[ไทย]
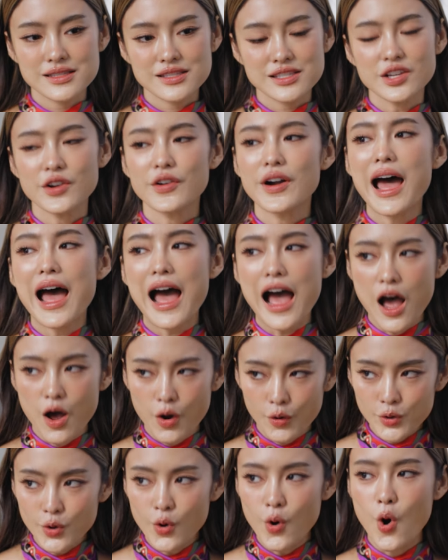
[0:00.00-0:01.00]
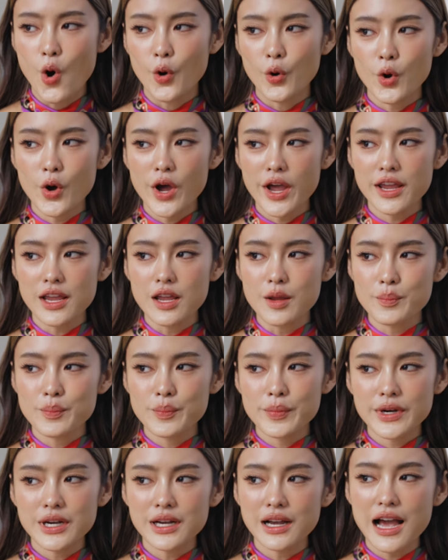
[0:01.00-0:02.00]
surround you ด้วย
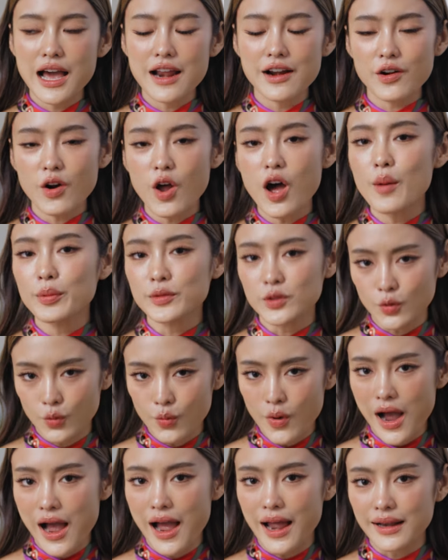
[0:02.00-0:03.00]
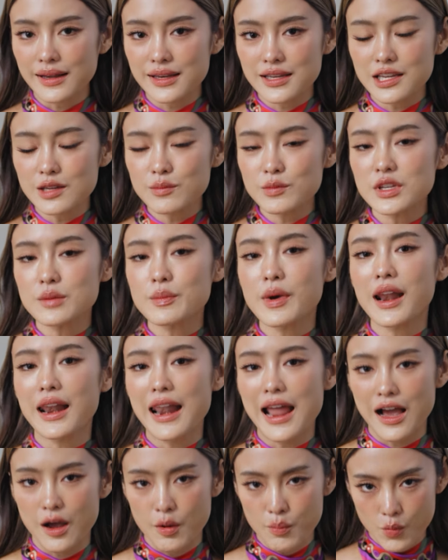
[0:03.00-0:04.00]
เพื่อนรอบตัวที่มีพ
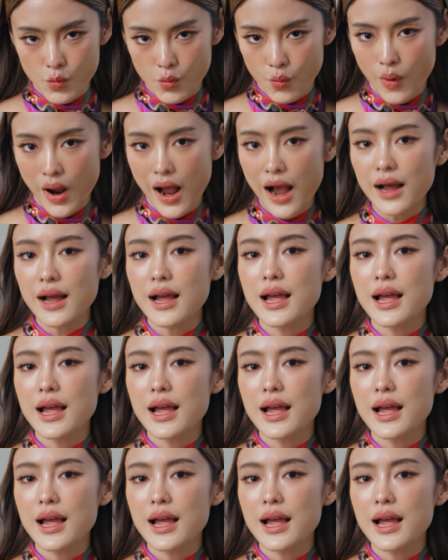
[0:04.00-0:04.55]
ลังบวก